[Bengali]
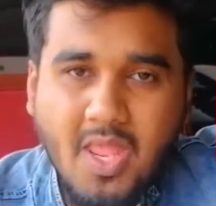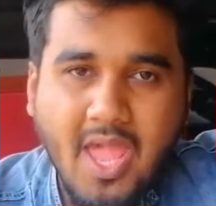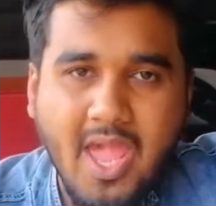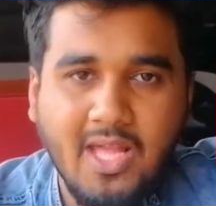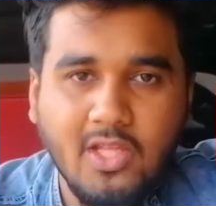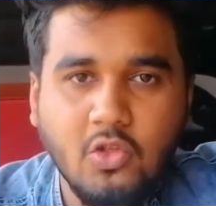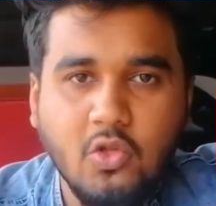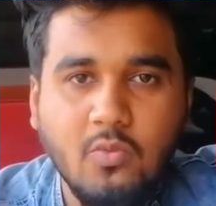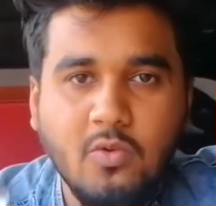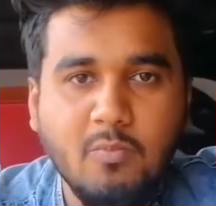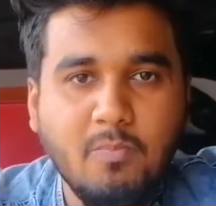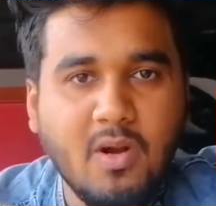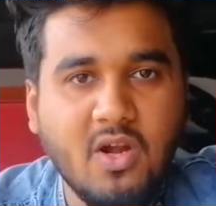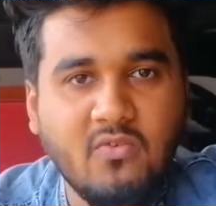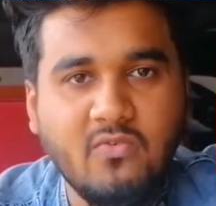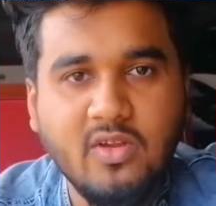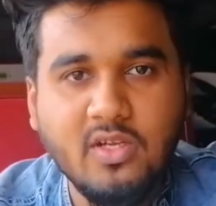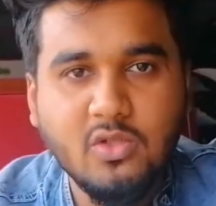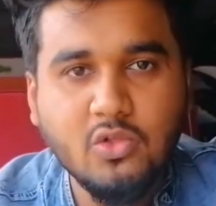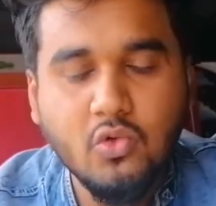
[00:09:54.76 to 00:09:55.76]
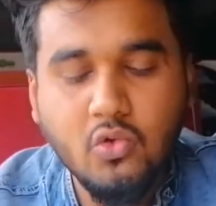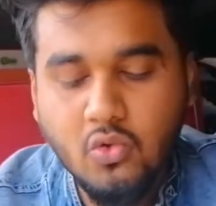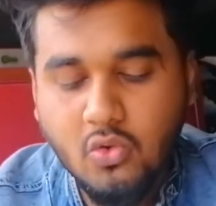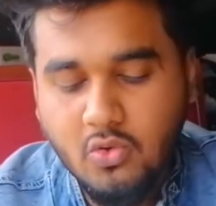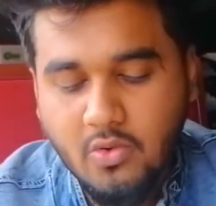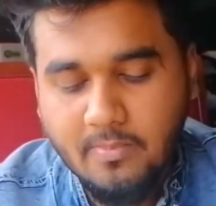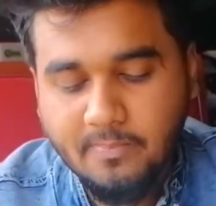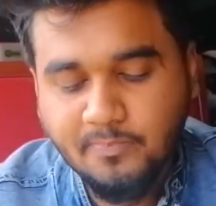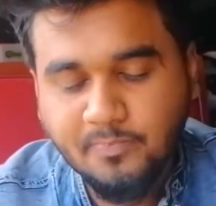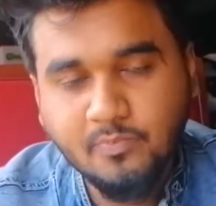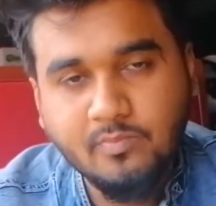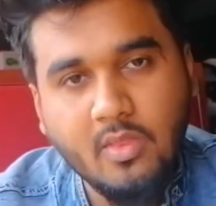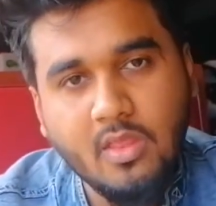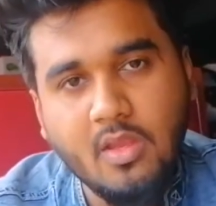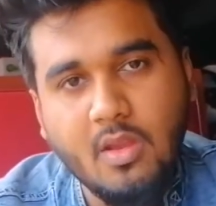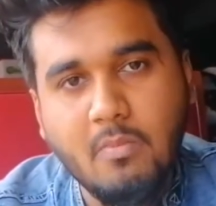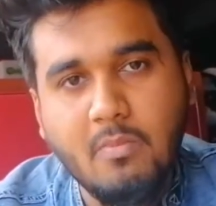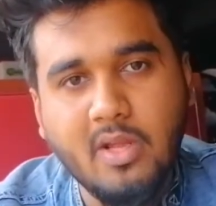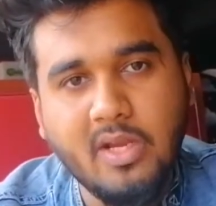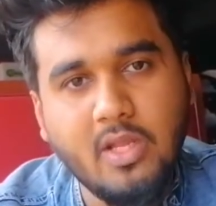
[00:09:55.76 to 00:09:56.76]
একদমই পারফেক্ট কুক
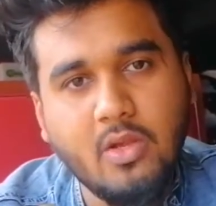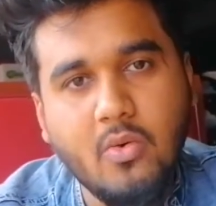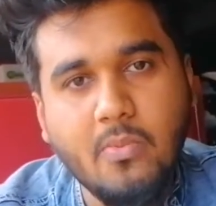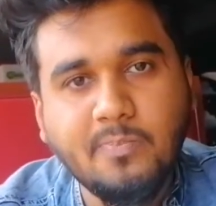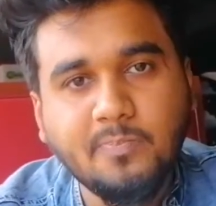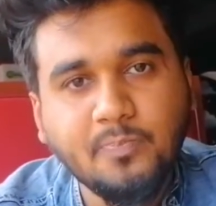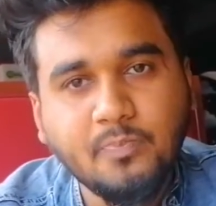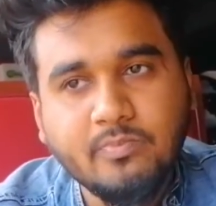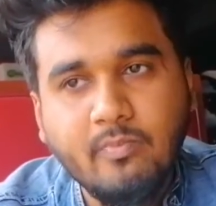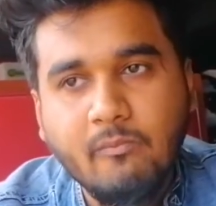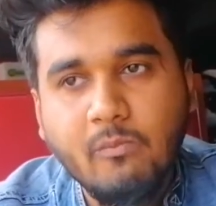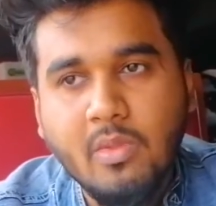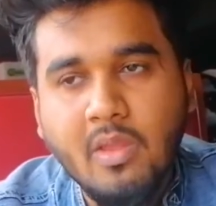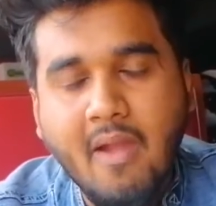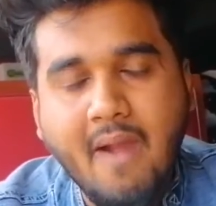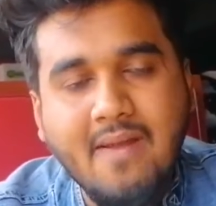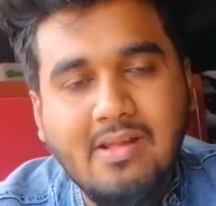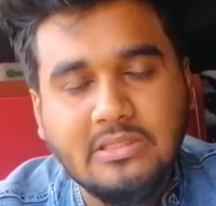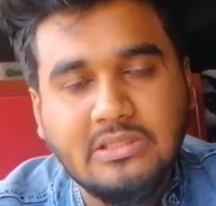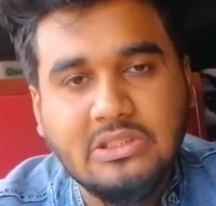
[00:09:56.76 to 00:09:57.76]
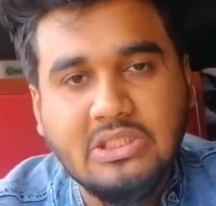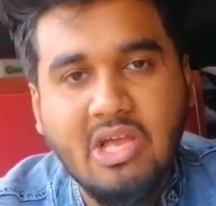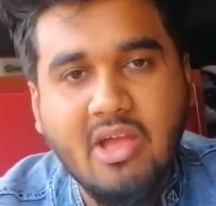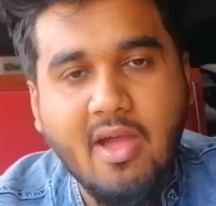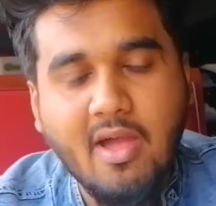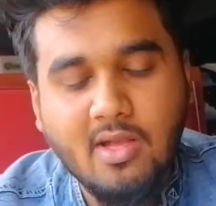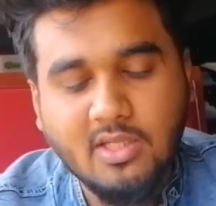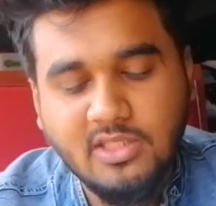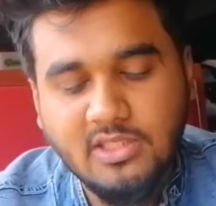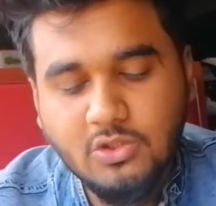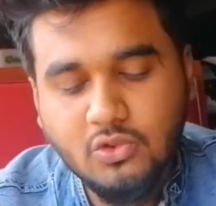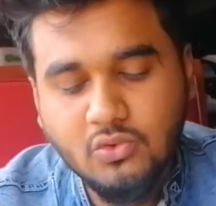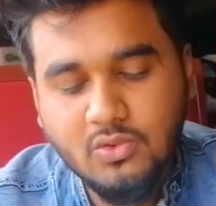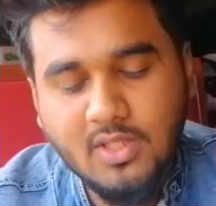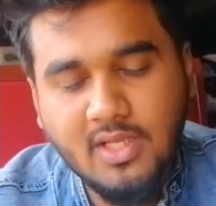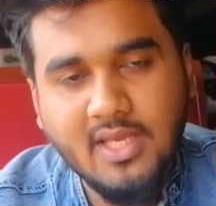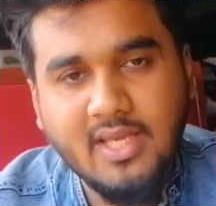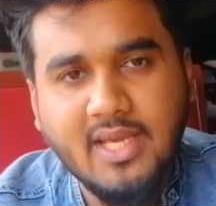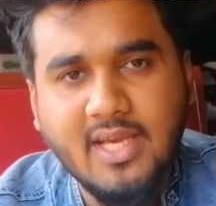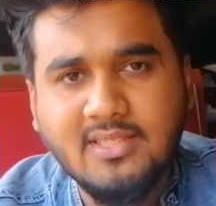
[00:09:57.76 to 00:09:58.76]
মানে কিছু
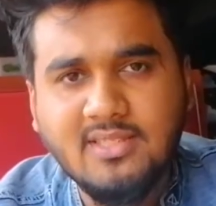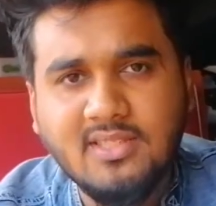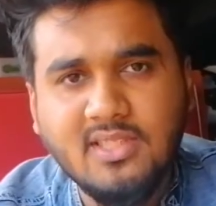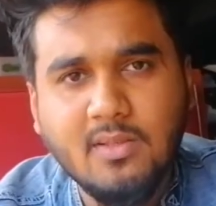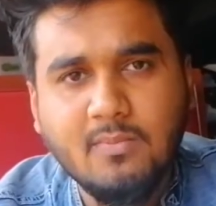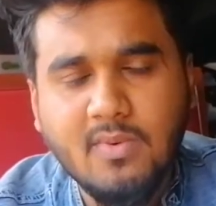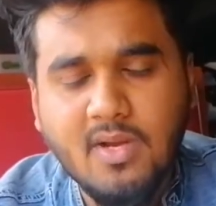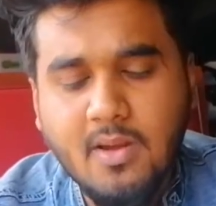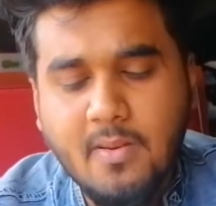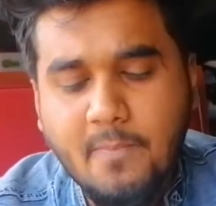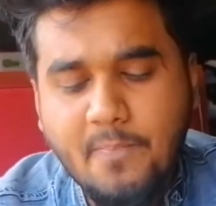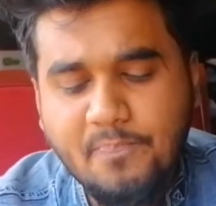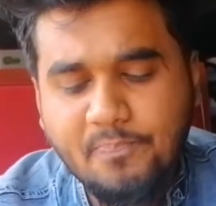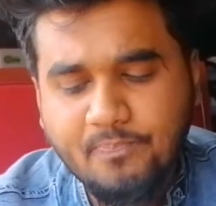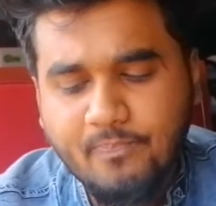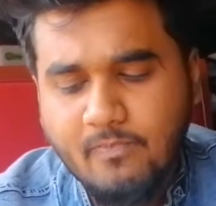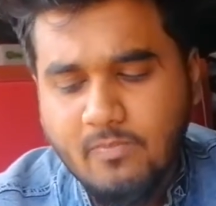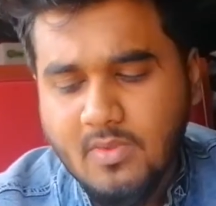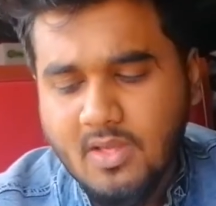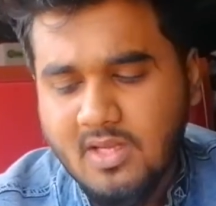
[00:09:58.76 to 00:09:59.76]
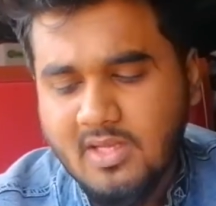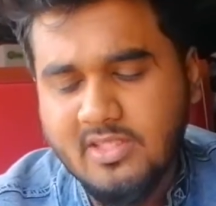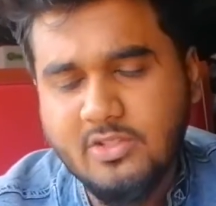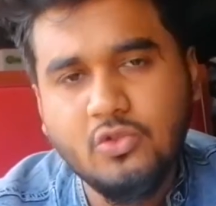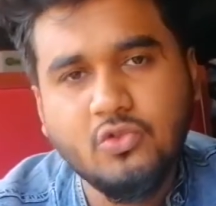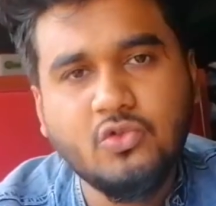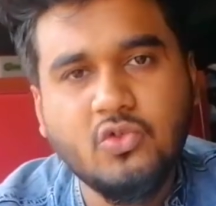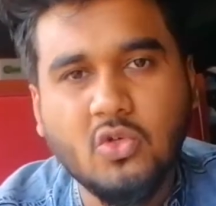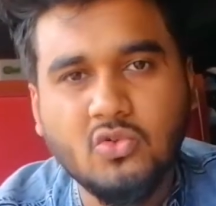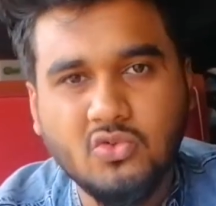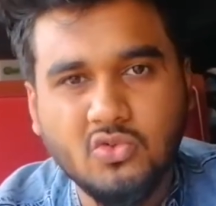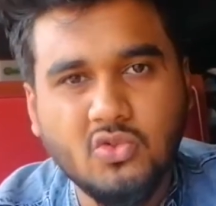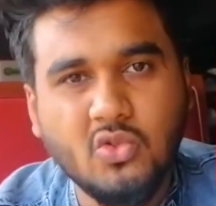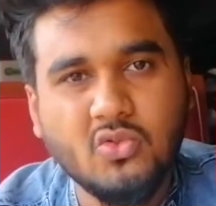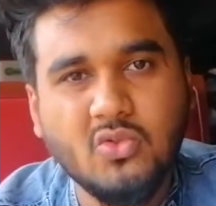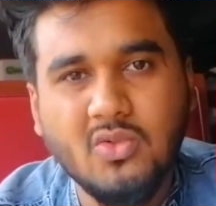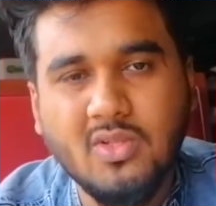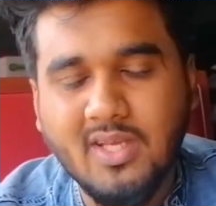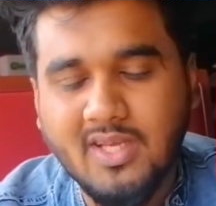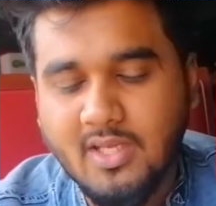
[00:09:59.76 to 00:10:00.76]
জায়গায় খাইছি আমরা একটু শক্ত
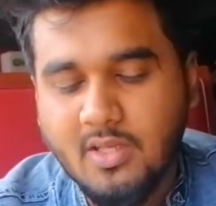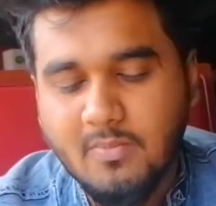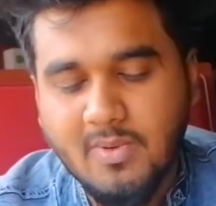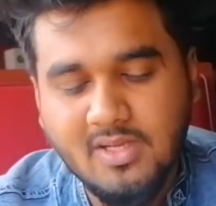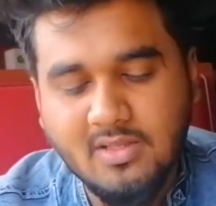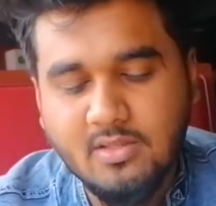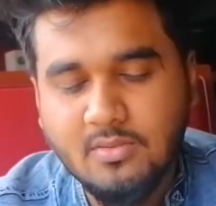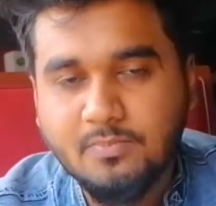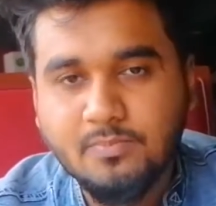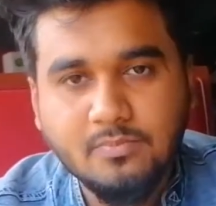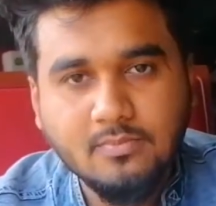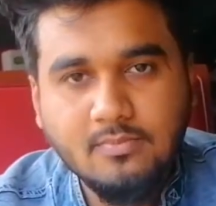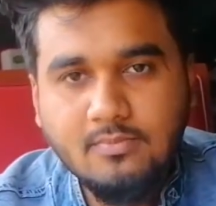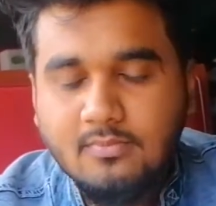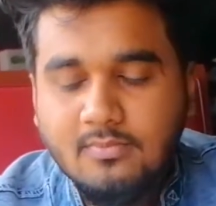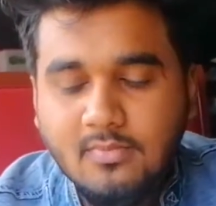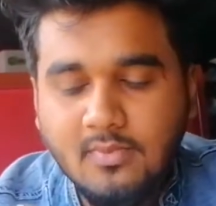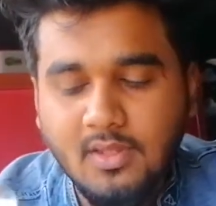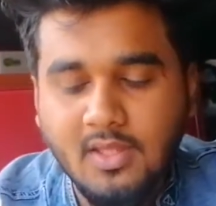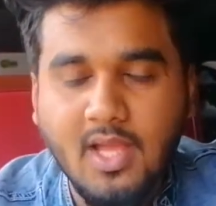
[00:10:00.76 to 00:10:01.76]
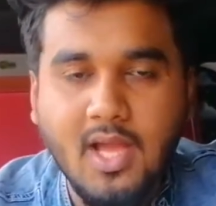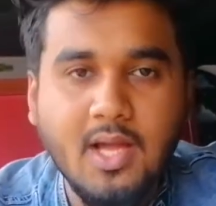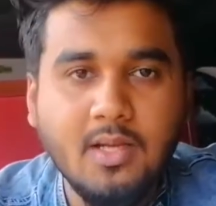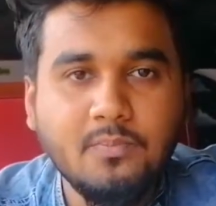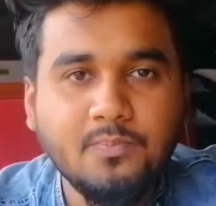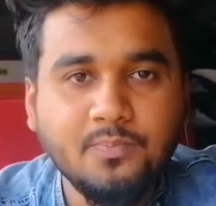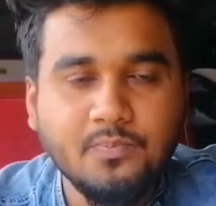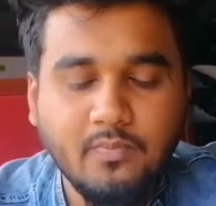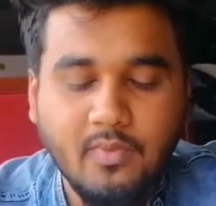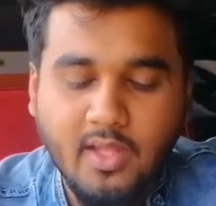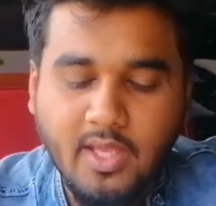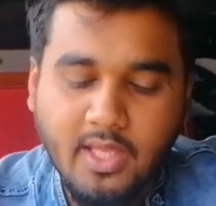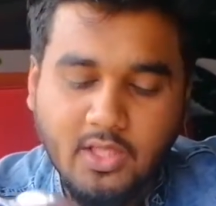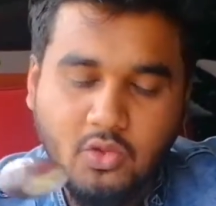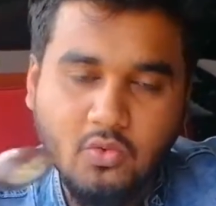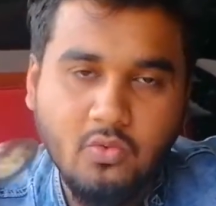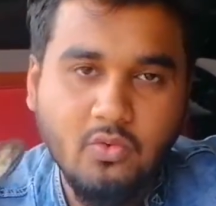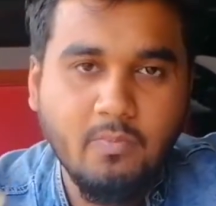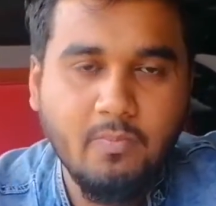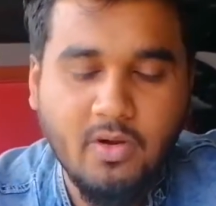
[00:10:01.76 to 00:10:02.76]
শক্ত থাকে বাট না
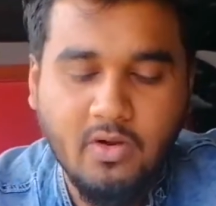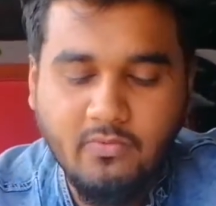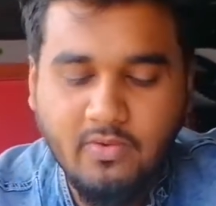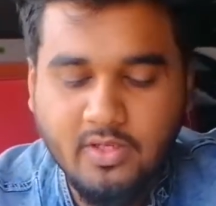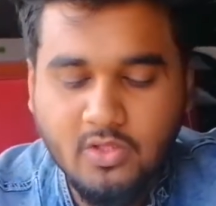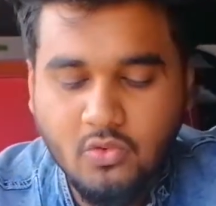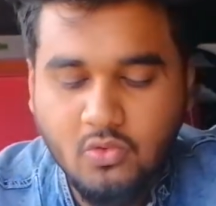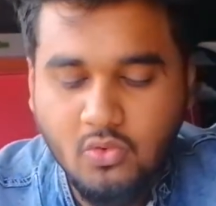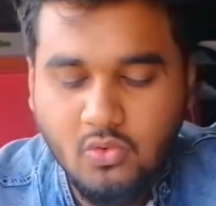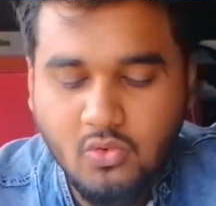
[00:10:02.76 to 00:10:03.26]
একদমই পারফেক্ট কুক